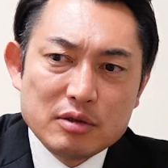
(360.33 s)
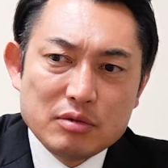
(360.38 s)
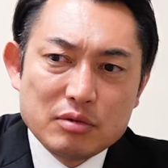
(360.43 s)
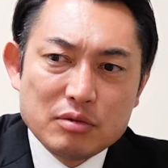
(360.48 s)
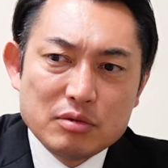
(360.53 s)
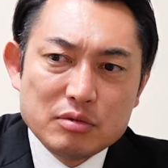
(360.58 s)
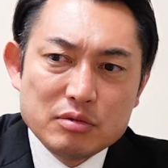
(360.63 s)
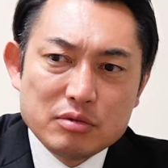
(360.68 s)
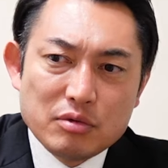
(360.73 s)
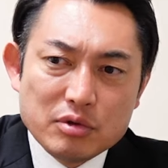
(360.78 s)

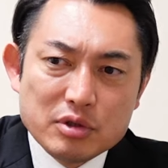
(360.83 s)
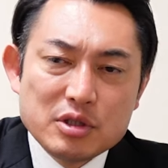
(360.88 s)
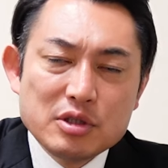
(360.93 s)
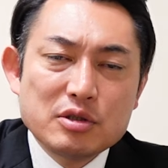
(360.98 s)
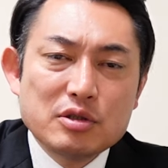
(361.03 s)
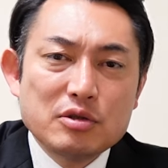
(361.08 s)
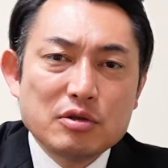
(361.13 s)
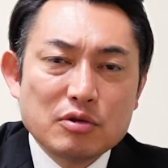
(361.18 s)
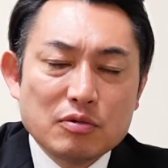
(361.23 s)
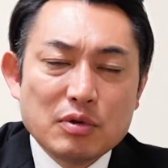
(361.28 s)
の動
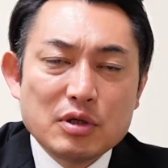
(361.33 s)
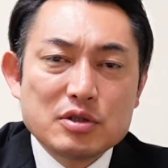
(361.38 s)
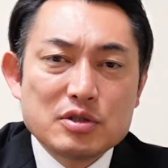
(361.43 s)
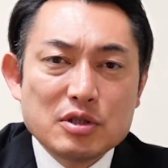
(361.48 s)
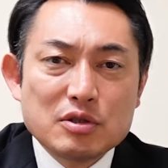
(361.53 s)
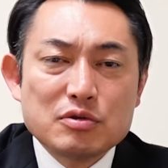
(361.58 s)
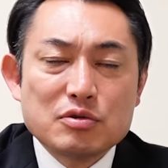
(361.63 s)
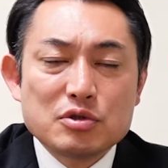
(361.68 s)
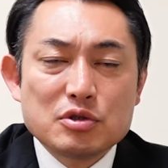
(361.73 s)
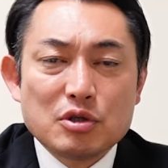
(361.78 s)
きっていうのは
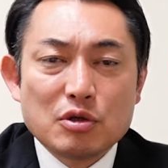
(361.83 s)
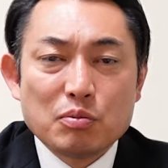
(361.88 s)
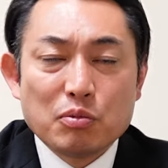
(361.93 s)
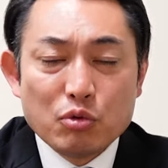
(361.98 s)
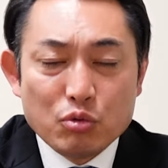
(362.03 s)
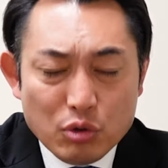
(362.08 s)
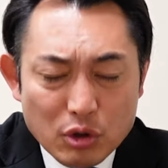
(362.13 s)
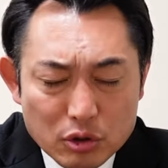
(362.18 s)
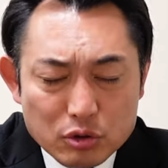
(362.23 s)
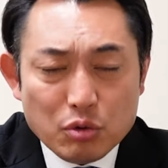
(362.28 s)
チェックして
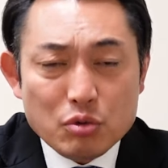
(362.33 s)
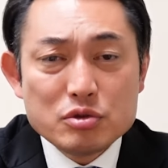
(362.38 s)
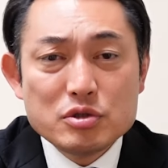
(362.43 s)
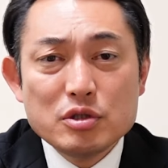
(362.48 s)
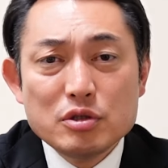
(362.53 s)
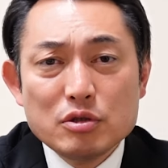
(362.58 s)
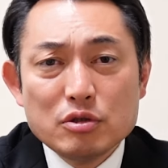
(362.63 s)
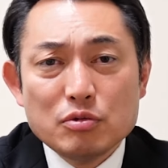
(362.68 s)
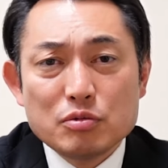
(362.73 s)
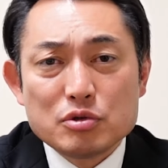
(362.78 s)
僕は当
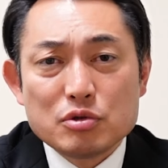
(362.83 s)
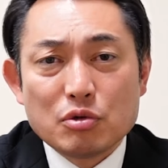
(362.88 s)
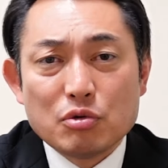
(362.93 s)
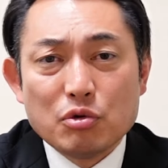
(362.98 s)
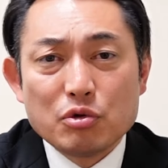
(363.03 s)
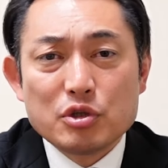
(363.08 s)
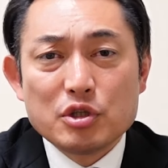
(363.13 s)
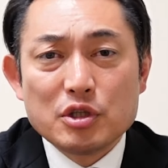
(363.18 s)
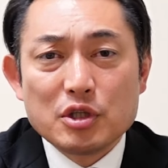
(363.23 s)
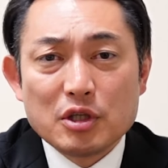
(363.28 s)
然だと思うんですよ
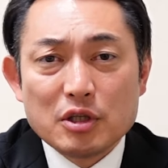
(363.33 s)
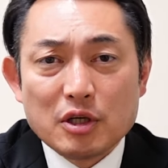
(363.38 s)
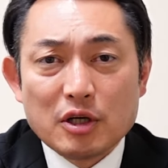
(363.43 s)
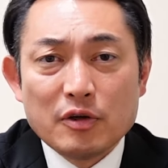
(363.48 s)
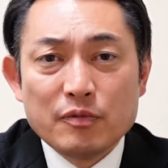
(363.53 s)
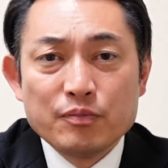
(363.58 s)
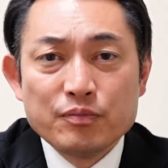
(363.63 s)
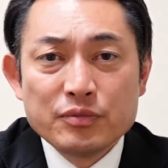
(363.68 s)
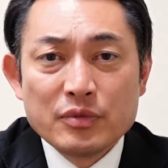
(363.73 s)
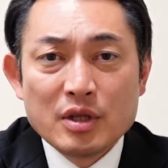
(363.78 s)
公金なんだ
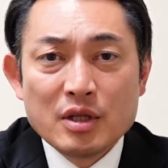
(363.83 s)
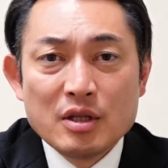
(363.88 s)
から